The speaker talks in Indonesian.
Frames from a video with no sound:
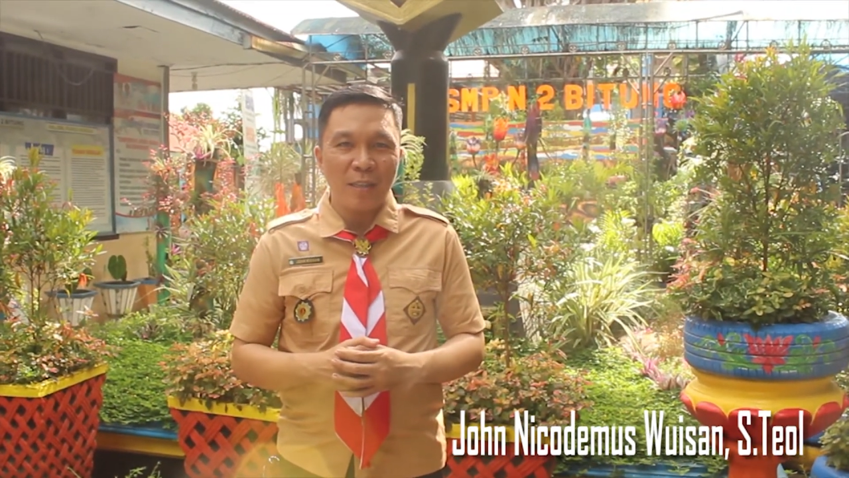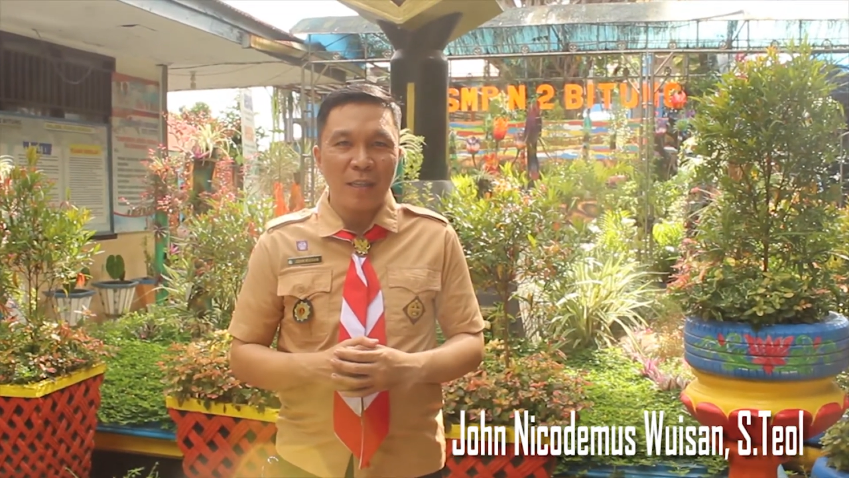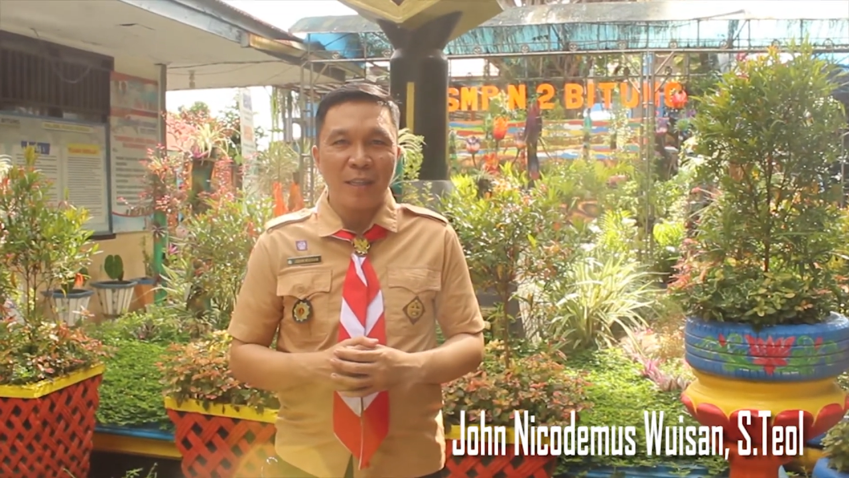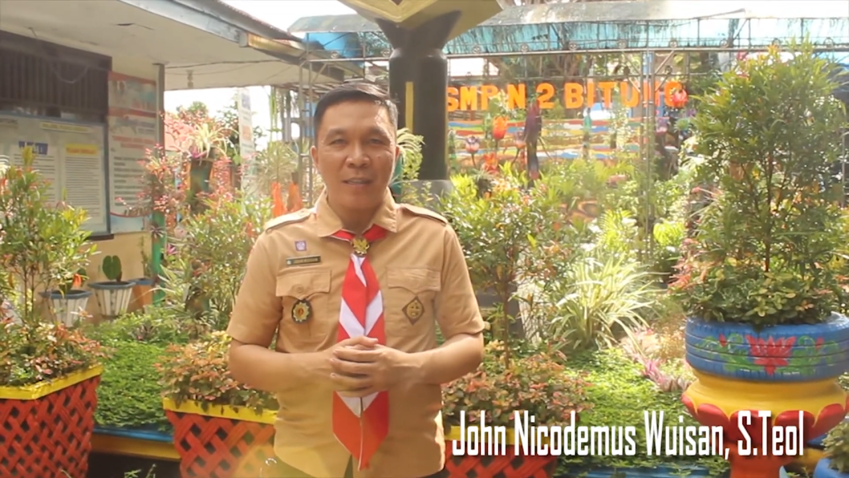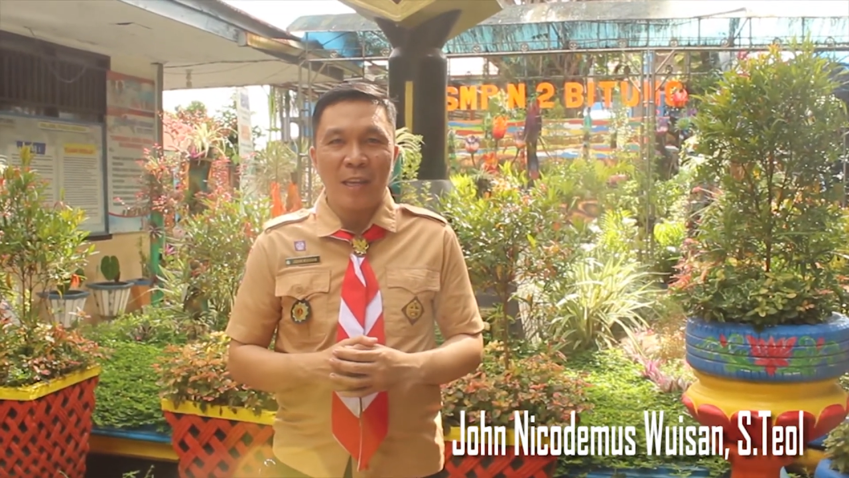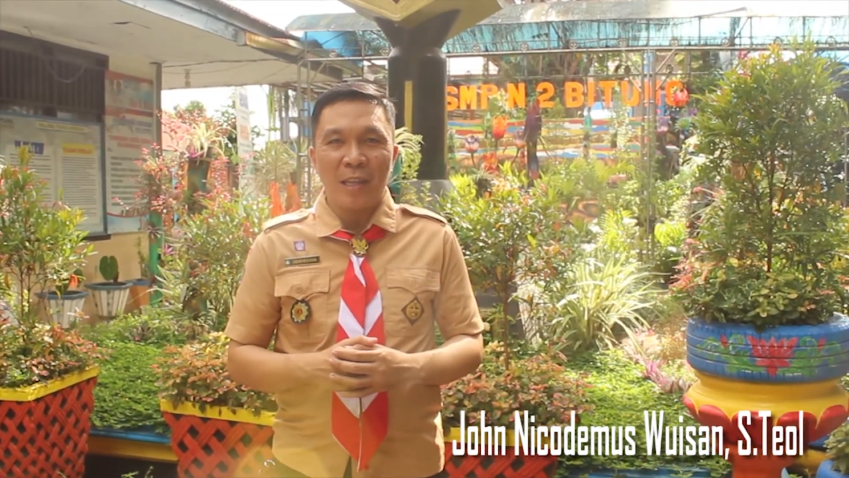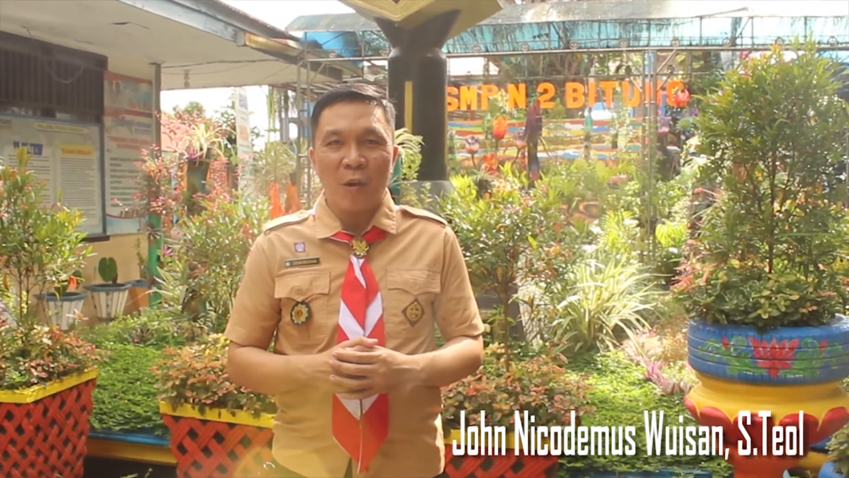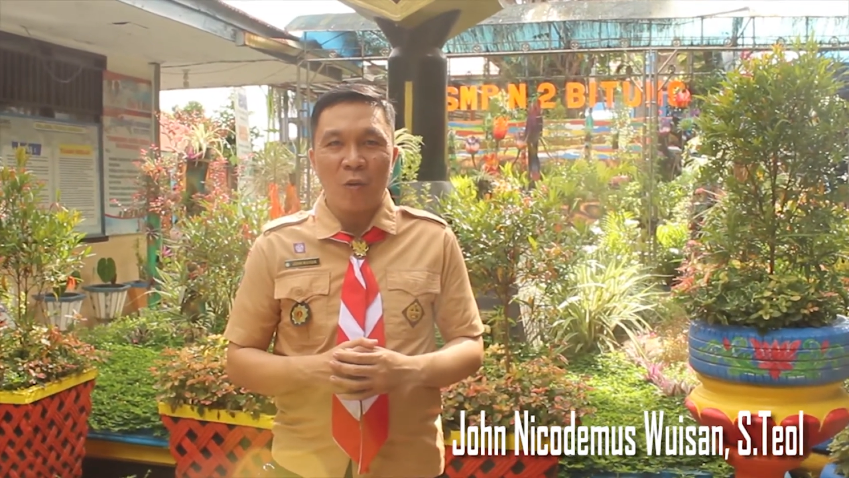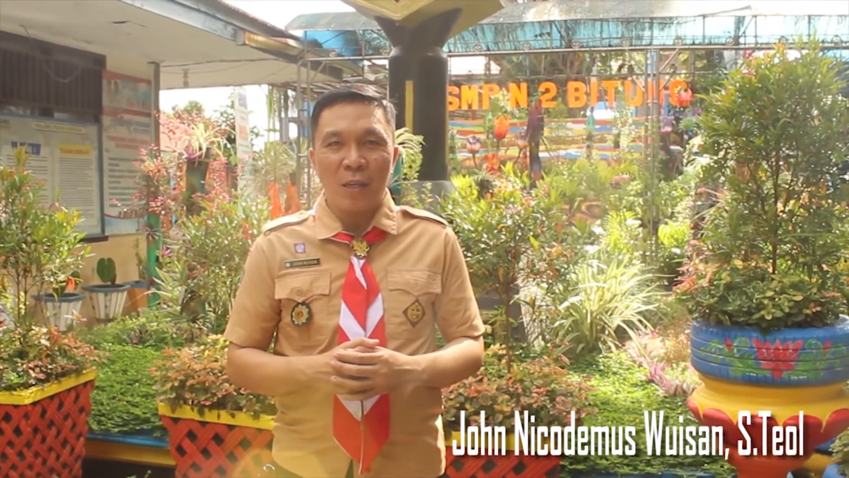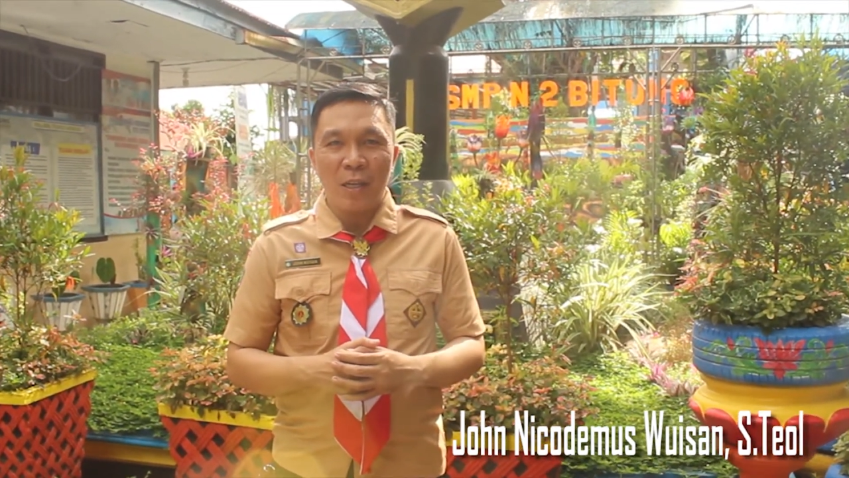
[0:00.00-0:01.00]
Sarjana
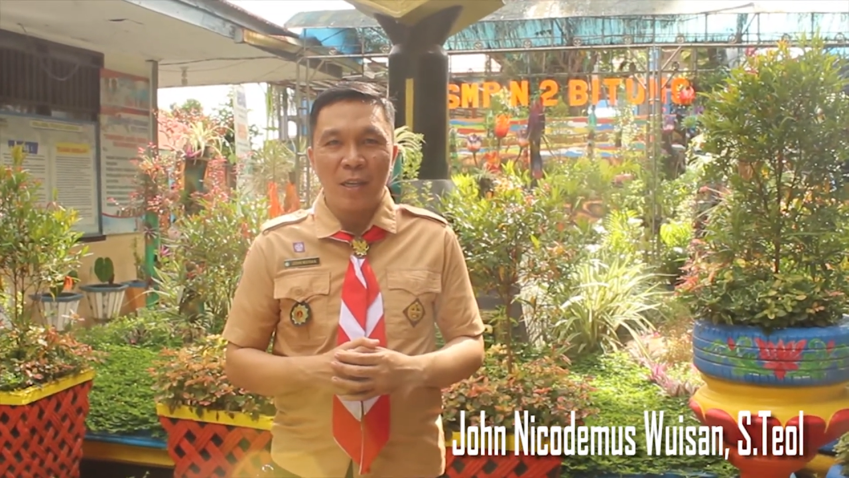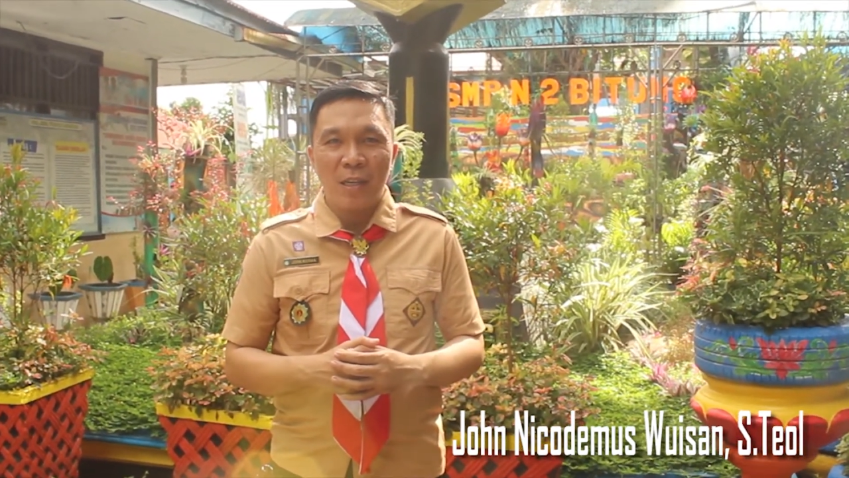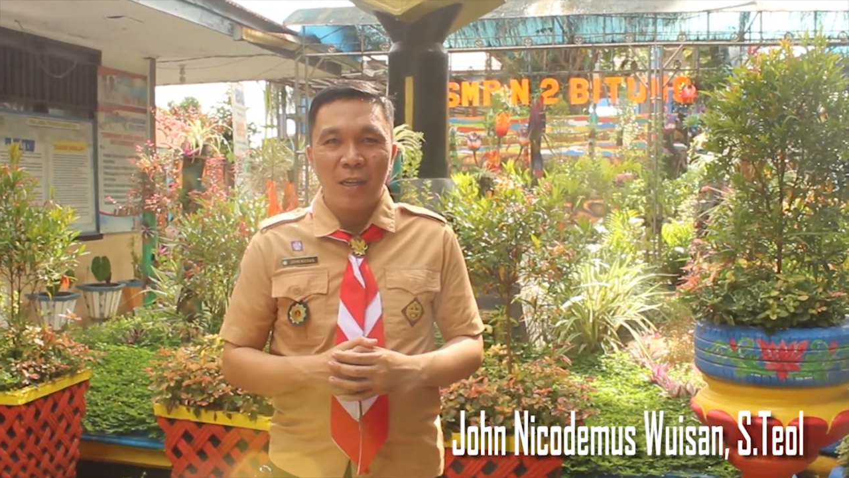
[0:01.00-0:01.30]
Teologi